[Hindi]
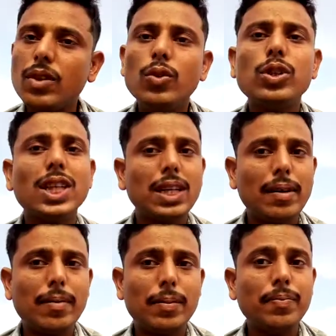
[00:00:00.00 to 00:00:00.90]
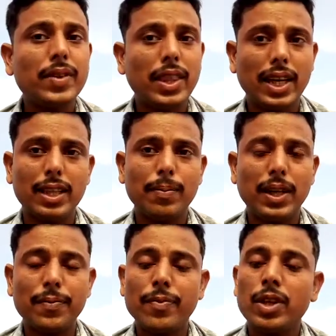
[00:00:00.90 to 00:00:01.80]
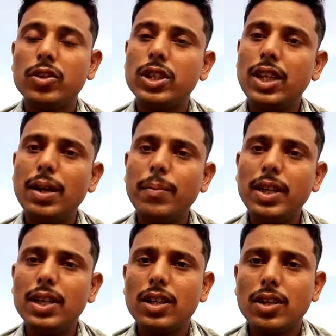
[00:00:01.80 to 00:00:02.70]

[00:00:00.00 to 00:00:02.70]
तो उसके जवाब हम ना दे पाएँ इसलिए हमें